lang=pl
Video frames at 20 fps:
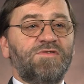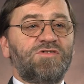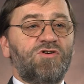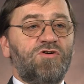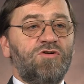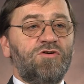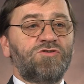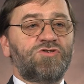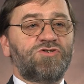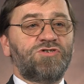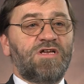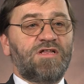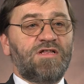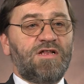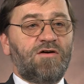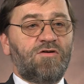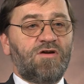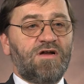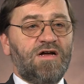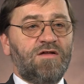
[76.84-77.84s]
corocznie
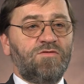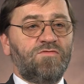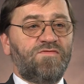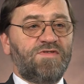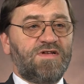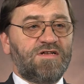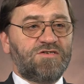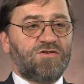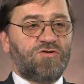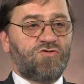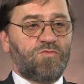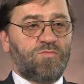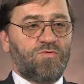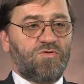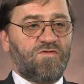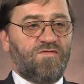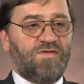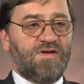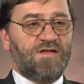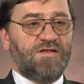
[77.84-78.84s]
dla organów nadzoru
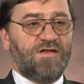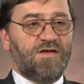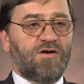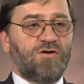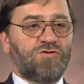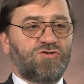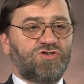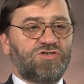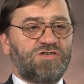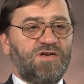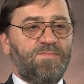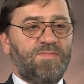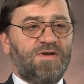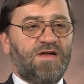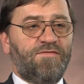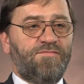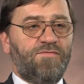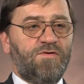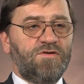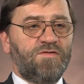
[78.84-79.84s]
budowlanego,
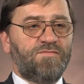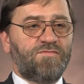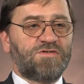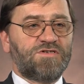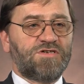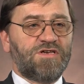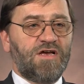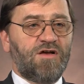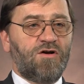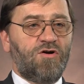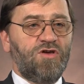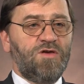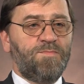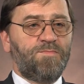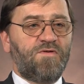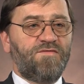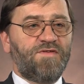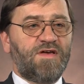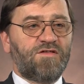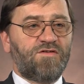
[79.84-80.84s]
szczebla wojewódzkiego i
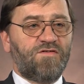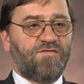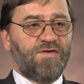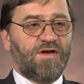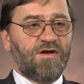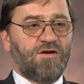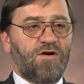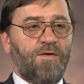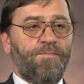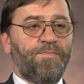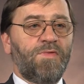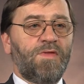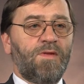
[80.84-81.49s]
powiatowego